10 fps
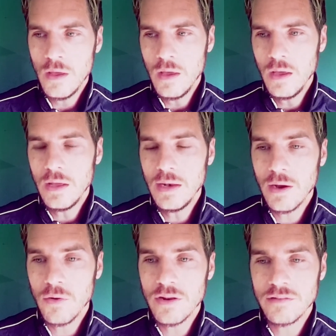ele
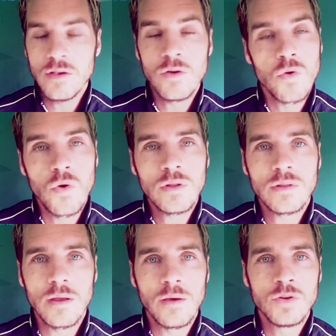agora se
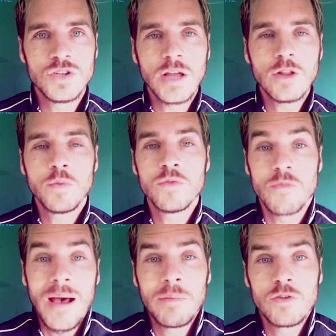encontra rodeado por uns
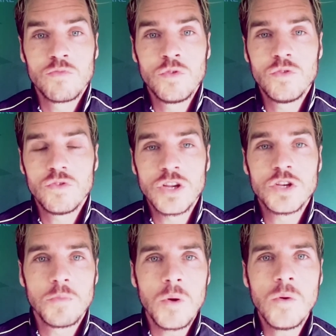bárbaros muito gente
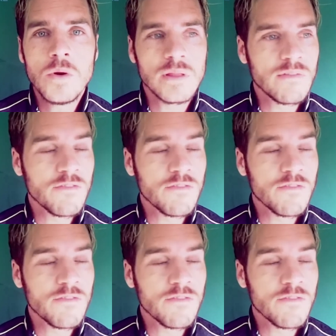boa, estava